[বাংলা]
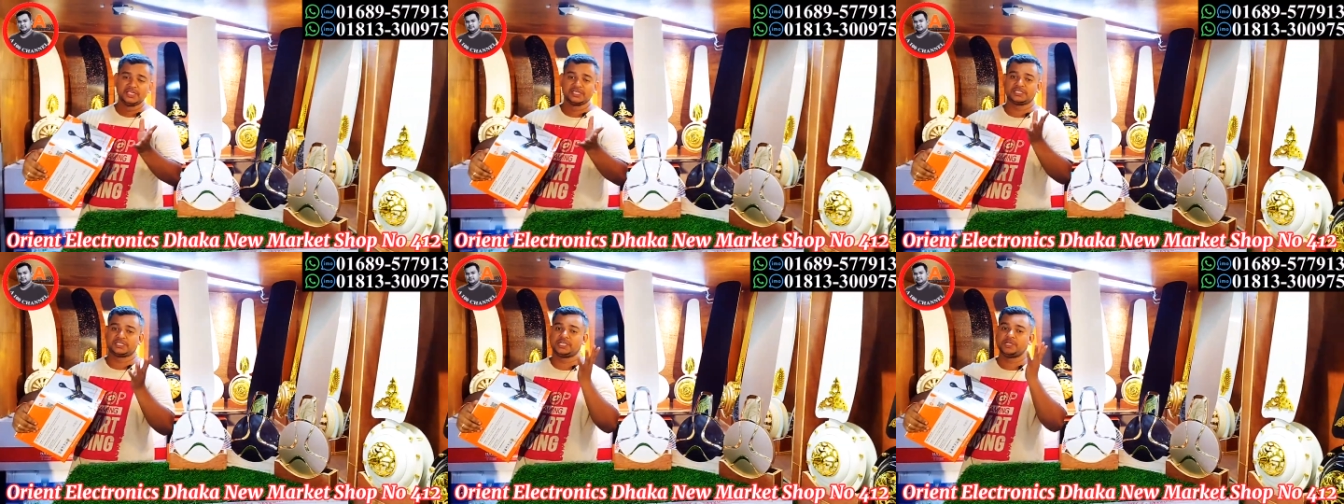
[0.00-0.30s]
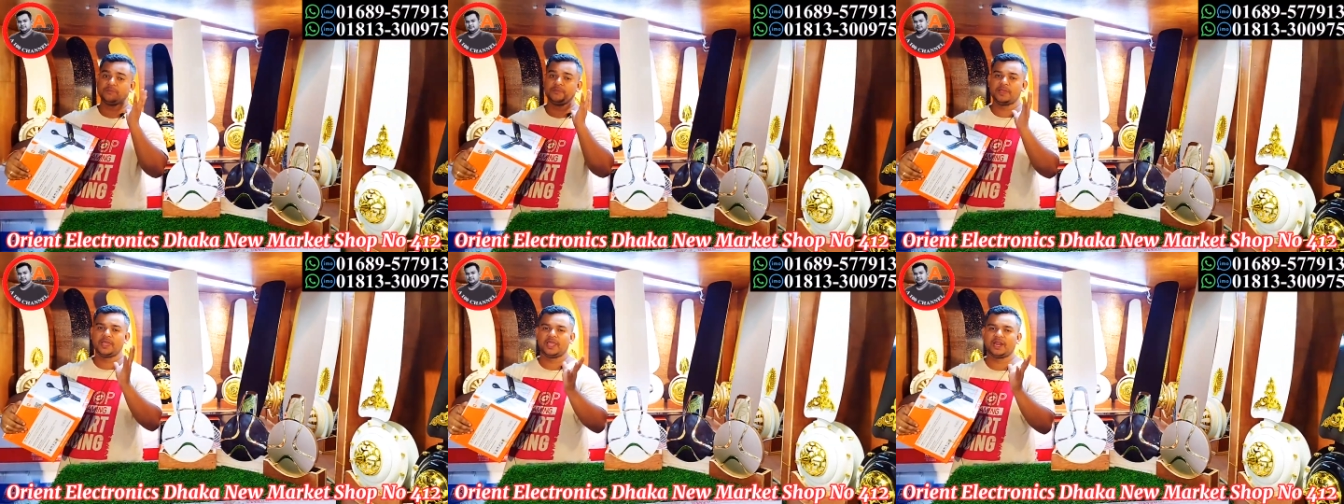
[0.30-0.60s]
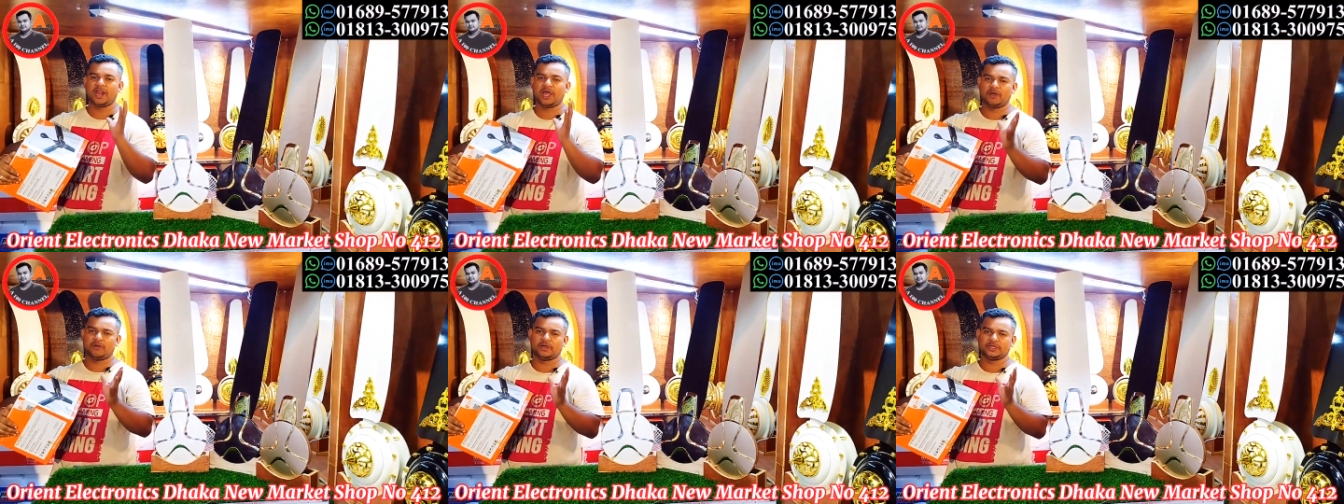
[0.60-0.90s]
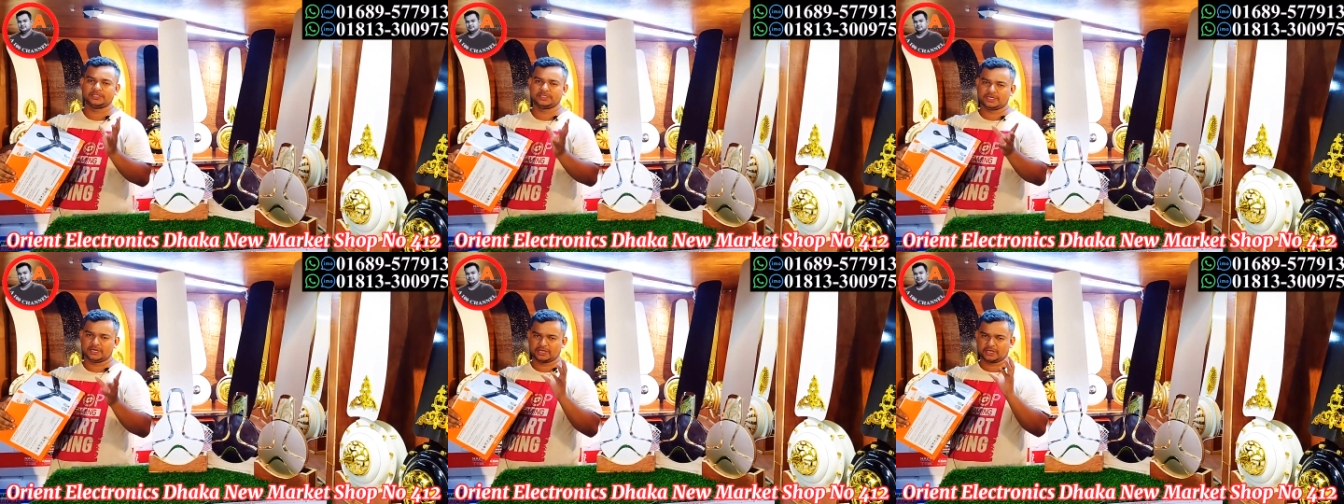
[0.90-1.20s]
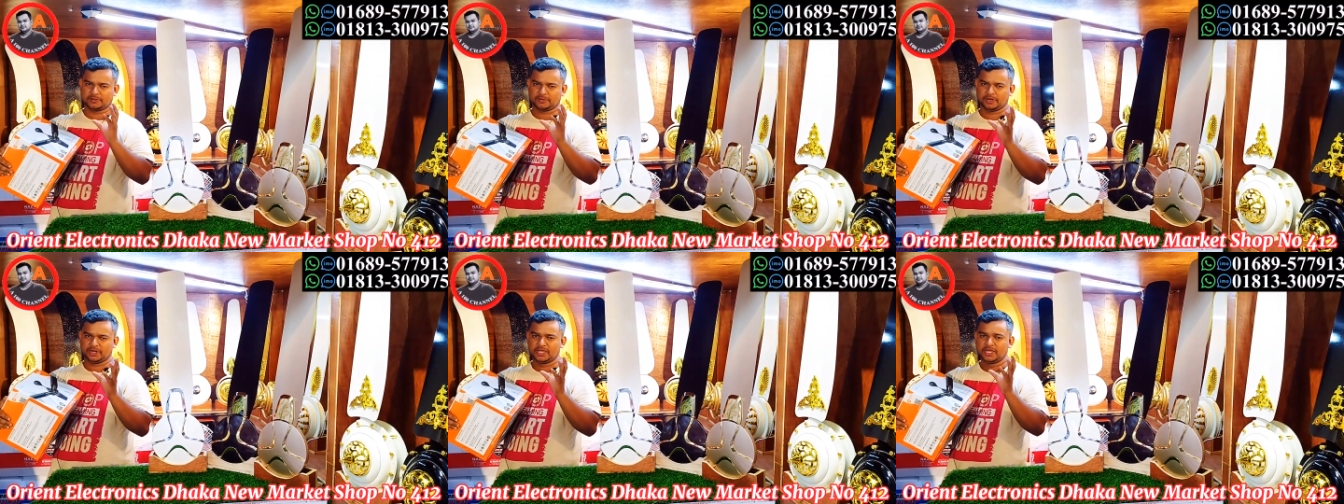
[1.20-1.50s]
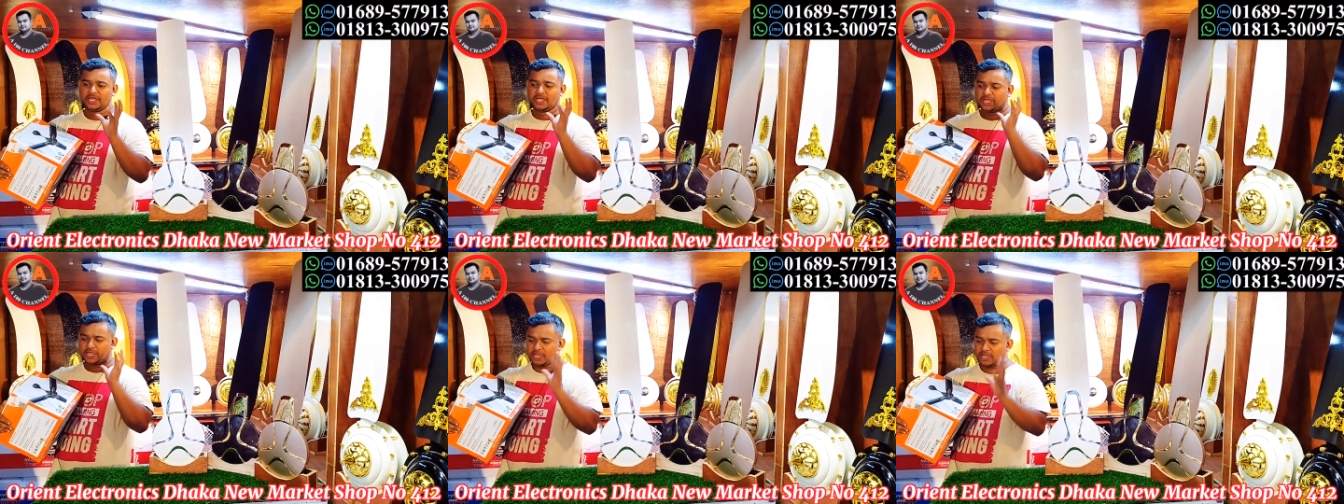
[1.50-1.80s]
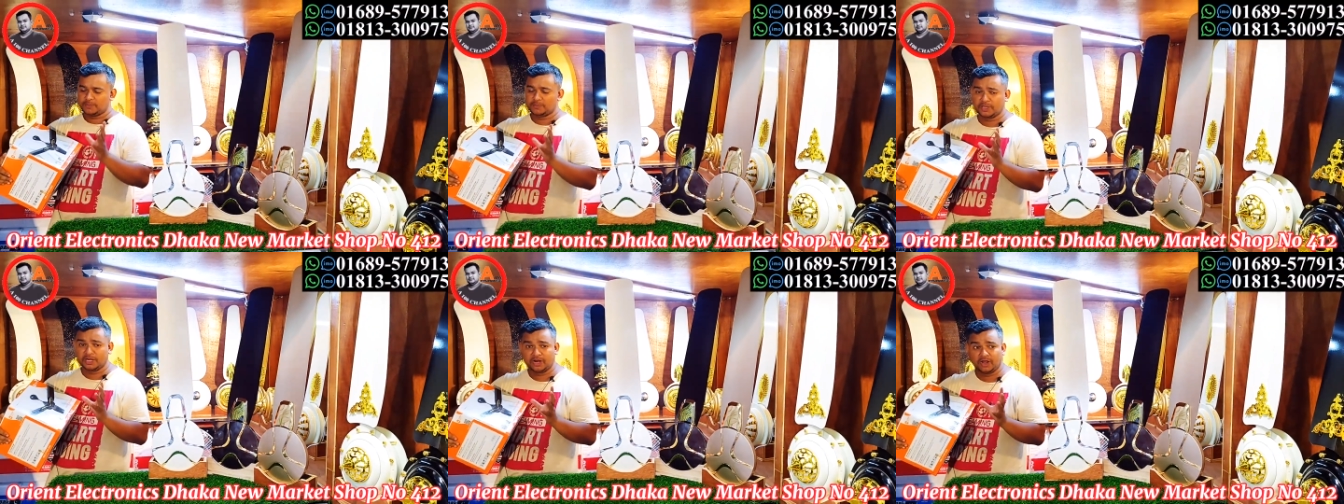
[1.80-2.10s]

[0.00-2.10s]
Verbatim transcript: সিমেল হাওয়া যেটাকে বলে হিমেল